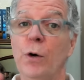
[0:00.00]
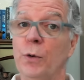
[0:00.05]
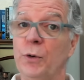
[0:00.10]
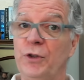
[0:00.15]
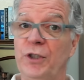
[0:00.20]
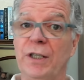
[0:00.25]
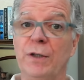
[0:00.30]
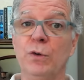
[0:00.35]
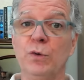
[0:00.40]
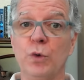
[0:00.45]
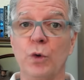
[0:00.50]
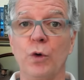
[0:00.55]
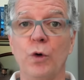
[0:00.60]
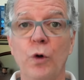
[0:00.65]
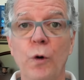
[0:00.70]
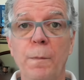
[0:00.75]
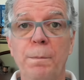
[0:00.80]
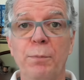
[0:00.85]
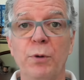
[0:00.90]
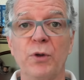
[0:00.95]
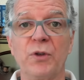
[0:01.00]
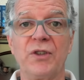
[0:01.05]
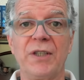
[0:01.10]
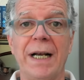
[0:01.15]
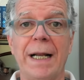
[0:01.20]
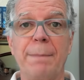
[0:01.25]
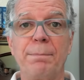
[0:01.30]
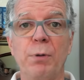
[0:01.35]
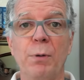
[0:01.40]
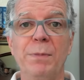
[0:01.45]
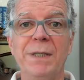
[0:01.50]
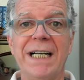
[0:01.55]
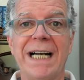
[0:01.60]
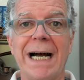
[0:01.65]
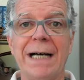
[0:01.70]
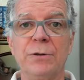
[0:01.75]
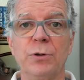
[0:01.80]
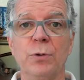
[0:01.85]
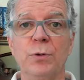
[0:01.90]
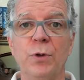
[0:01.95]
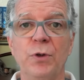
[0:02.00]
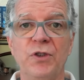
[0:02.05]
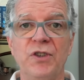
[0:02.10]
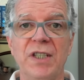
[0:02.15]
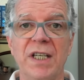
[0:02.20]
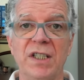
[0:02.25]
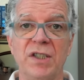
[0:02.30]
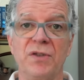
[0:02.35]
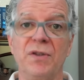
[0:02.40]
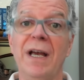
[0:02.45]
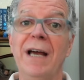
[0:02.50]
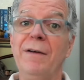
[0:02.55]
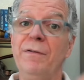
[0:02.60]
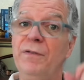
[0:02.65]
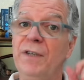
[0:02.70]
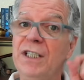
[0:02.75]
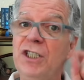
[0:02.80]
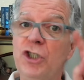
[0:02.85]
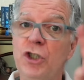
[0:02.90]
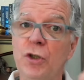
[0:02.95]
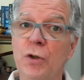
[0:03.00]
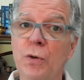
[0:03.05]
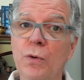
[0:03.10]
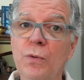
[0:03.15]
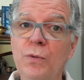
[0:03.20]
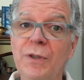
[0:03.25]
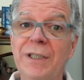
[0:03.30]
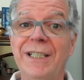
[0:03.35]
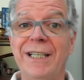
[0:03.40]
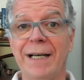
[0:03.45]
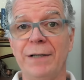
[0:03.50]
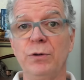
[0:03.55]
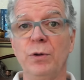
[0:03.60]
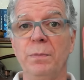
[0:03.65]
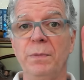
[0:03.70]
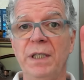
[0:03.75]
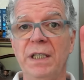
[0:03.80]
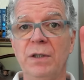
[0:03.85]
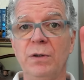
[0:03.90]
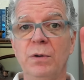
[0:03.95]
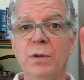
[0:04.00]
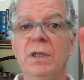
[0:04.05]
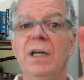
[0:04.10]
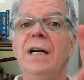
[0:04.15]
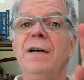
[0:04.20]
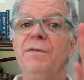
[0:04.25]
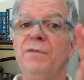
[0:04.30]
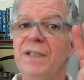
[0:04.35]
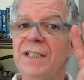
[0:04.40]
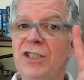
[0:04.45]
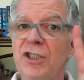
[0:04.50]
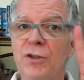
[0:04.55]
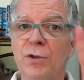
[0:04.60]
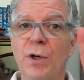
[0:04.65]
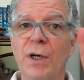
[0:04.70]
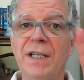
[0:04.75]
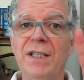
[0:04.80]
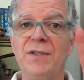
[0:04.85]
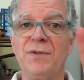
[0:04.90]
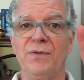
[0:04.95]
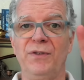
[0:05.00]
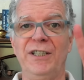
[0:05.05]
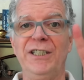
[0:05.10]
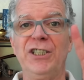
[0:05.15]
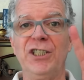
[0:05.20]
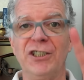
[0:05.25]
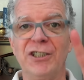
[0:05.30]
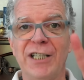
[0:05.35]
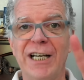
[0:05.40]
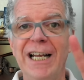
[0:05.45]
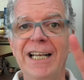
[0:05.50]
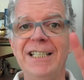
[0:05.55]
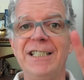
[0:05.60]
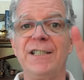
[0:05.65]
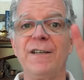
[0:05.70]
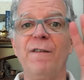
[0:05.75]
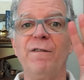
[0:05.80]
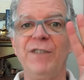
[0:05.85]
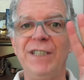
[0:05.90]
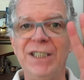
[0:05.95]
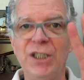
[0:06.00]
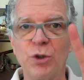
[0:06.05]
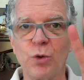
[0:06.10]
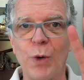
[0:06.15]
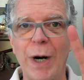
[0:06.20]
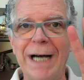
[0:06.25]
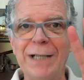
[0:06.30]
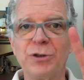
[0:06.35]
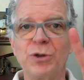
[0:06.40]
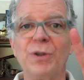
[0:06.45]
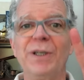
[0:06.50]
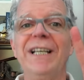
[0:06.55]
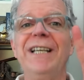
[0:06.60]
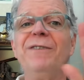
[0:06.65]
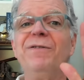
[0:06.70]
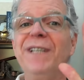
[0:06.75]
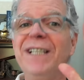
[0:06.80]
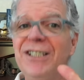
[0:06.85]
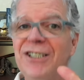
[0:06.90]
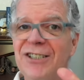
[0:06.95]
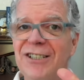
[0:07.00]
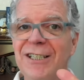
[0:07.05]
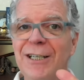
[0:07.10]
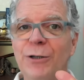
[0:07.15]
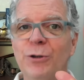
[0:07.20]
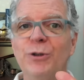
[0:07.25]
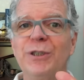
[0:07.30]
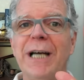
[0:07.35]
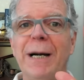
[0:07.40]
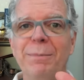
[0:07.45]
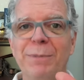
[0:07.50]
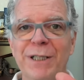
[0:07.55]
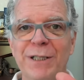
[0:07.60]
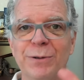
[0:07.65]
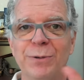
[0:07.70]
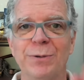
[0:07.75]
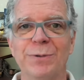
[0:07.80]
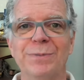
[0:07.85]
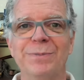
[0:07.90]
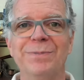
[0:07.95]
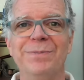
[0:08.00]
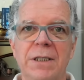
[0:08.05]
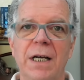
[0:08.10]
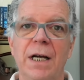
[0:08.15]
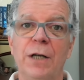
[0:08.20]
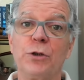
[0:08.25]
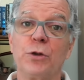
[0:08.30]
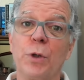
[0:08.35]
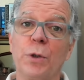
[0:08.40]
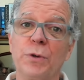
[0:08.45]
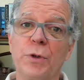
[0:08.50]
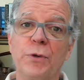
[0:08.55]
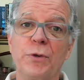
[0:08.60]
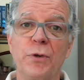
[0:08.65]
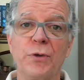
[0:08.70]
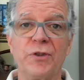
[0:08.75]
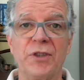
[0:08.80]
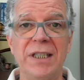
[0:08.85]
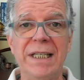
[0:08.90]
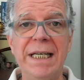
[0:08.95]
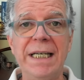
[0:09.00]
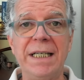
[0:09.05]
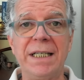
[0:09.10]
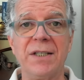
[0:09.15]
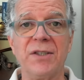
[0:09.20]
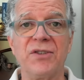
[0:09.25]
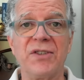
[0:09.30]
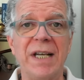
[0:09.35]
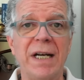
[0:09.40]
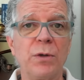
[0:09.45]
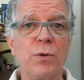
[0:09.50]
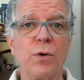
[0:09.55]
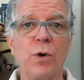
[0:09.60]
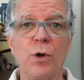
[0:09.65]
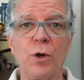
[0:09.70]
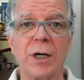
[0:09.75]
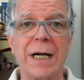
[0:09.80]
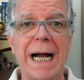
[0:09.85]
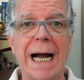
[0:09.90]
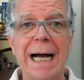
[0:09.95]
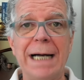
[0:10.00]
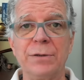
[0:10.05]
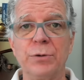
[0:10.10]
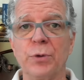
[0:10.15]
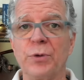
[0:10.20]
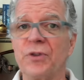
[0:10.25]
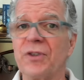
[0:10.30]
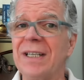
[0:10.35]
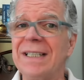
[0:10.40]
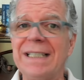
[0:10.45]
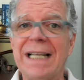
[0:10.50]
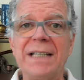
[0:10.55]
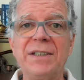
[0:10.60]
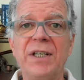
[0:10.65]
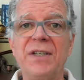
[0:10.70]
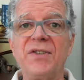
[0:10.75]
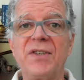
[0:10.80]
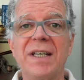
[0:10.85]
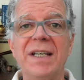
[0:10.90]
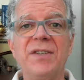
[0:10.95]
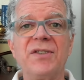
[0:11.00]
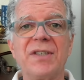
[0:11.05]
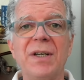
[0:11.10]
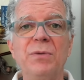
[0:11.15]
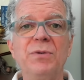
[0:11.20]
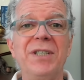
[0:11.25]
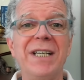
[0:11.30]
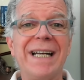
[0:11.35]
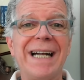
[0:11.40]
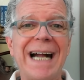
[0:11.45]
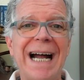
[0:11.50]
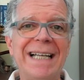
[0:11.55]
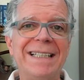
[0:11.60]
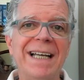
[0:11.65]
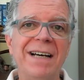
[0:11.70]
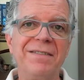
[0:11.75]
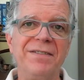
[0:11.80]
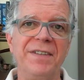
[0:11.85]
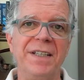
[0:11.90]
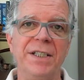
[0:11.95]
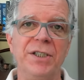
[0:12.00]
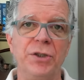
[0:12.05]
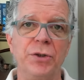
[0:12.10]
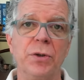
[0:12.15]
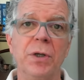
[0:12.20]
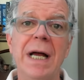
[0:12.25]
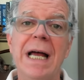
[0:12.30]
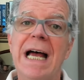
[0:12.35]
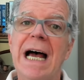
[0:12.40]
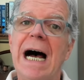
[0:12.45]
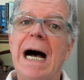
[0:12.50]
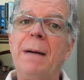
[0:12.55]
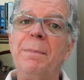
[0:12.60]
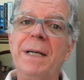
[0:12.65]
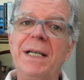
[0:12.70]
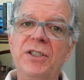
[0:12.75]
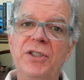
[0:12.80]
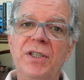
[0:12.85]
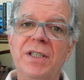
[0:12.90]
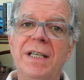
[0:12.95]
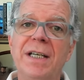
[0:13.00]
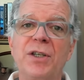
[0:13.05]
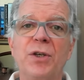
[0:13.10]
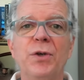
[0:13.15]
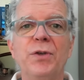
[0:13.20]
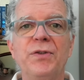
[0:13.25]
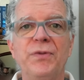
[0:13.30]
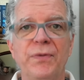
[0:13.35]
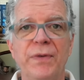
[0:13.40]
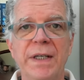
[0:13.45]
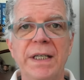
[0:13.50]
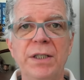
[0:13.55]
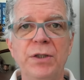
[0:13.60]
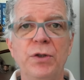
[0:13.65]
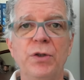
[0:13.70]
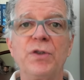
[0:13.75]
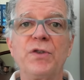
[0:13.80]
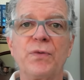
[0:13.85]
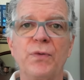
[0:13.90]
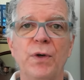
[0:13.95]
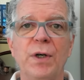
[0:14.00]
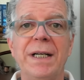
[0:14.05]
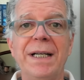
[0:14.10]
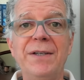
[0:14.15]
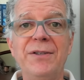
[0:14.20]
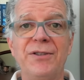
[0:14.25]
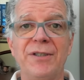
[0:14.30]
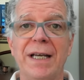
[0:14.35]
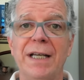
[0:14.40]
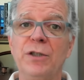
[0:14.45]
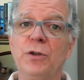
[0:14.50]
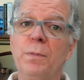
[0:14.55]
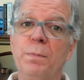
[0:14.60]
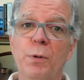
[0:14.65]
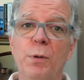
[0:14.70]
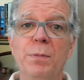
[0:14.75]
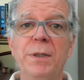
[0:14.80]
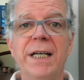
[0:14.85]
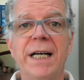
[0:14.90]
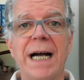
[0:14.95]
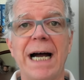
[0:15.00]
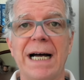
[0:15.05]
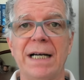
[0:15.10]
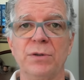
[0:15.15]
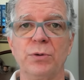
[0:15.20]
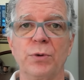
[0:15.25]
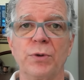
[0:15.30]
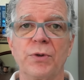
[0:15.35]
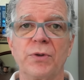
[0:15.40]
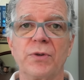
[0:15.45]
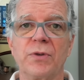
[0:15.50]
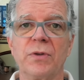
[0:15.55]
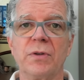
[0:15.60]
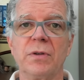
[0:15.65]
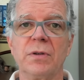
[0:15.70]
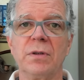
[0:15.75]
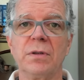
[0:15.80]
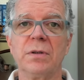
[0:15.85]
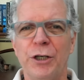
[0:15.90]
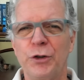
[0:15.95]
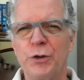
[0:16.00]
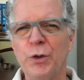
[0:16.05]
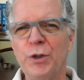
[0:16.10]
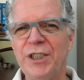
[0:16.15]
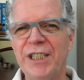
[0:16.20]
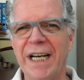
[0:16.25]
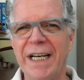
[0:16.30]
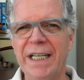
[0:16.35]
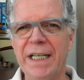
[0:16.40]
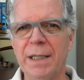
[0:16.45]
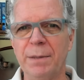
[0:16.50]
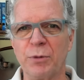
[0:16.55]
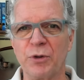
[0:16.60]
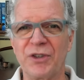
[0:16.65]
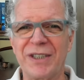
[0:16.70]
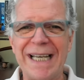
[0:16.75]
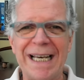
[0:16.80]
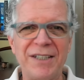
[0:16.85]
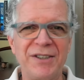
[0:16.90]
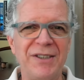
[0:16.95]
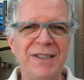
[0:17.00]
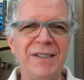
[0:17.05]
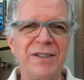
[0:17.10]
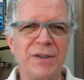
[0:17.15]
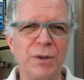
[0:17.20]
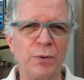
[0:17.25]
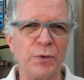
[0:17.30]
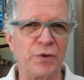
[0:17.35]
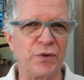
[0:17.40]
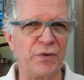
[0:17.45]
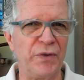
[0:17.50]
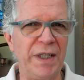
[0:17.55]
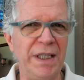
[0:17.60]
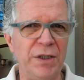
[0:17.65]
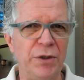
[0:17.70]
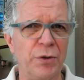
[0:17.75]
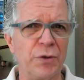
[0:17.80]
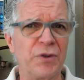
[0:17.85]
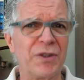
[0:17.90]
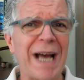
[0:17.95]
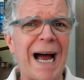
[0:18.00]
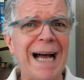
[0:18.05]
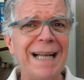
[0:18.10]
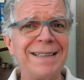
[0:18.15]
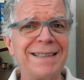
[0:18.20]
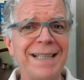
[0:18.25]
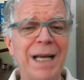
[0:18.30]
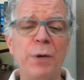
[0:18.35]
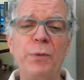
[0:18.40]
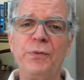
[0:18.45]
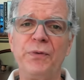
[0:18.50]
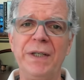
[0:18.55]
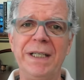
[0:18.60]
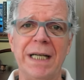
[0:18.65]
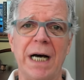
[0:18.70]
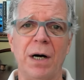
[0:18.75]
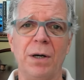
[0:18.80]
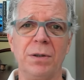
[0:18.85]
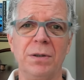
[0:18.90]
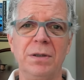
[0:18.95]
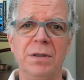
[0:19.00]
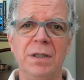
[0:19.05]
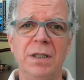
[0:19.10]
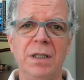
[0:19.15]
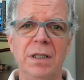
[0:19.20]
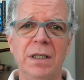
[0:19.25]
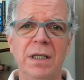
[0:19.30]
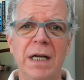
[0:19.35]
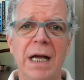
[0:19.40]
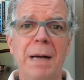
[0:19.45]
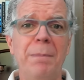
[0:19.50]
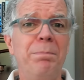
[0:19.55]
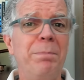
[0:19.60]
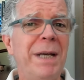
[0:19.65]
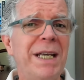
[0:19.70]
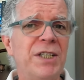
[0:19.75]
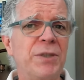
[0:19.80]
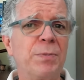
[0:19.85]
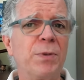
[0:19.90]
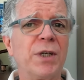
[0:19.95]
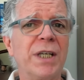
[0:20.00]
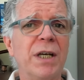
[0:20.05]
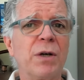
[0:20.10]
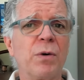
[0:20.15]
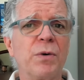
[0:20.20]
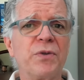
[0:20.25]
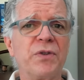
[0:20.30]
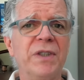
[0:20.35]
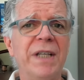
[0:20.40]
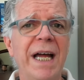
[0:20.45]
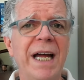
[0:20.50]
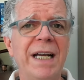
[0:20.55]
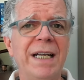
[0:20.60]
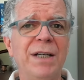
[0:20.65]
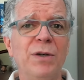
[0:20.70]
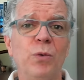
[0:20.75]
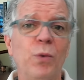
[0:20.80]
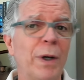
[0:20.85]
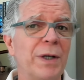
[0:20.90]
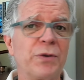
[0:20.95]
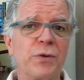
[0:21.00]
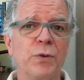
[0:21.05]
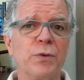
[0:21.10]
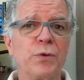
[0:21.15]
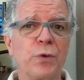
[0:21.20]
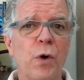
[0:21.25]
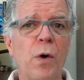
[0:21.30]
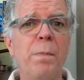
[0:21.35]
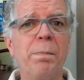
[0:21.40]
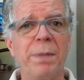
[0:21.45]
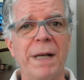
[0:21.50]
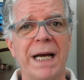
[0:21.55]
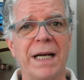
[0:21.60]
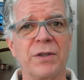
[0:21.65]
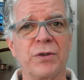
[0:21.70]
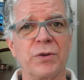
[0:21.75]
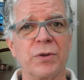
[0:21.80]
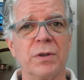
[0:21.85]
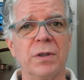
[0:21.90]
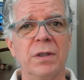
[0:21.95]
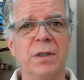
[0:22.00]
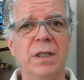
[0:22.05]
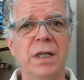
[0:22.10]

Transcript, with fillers: O segundo grupo será publicado nos dias 21, que é domingo, 22, 23, 24 e 25 de abril. Todos os links serão colocados na descrição de cada vídeo à medida que os vídeos forem sendo publicados. Sugerimos que assistam os vídeos até o final, mesmo que considerem o assunto complexo.